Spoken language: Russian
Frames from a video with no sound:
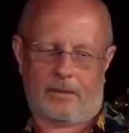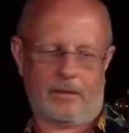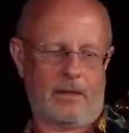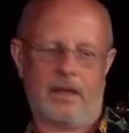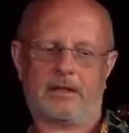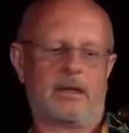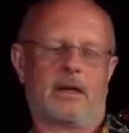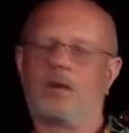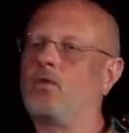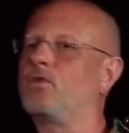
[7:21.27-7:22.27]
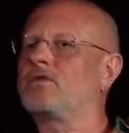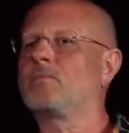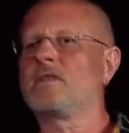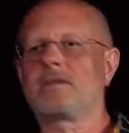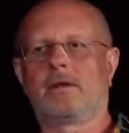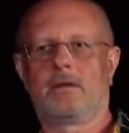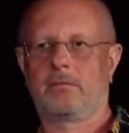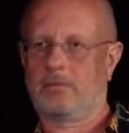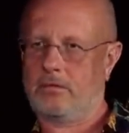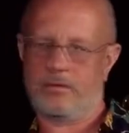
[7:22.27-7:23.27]
нет никакого смысла.
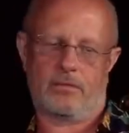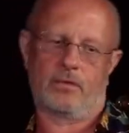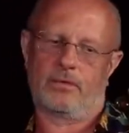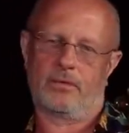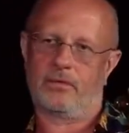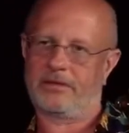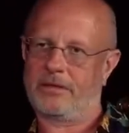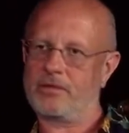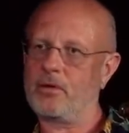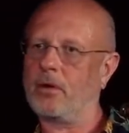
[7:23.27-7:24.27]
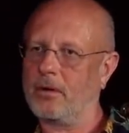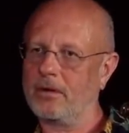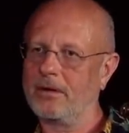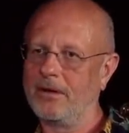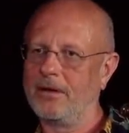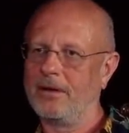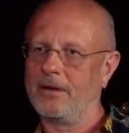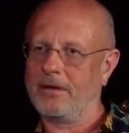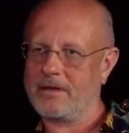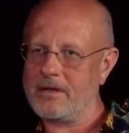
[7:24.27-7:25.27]
То есть вот у него значок
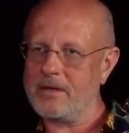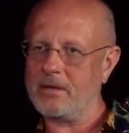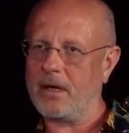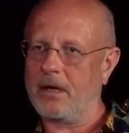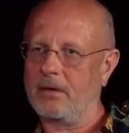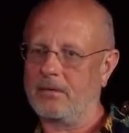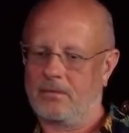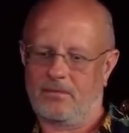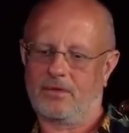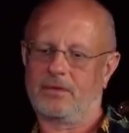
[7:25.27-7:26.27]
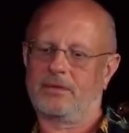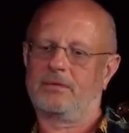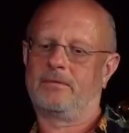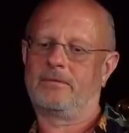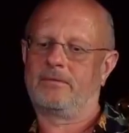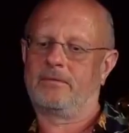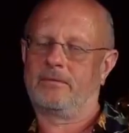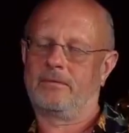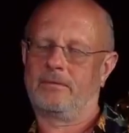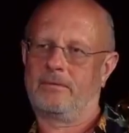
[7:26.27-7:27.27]
иксива, вот
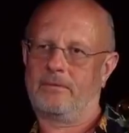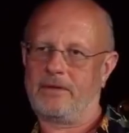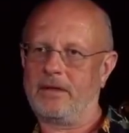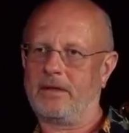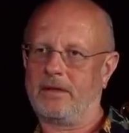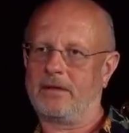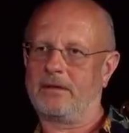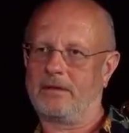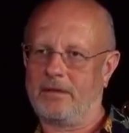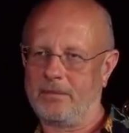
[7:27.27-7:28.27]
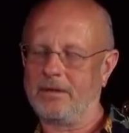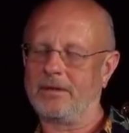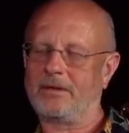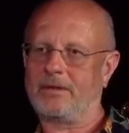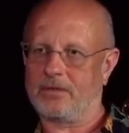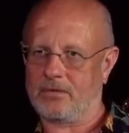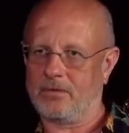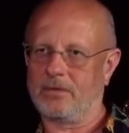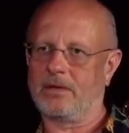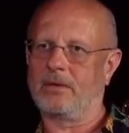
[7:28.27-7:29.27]
деньги именно те,
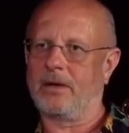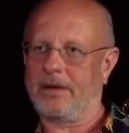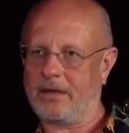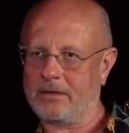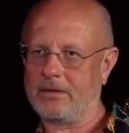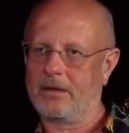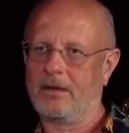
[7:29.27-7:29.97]
что он говорит,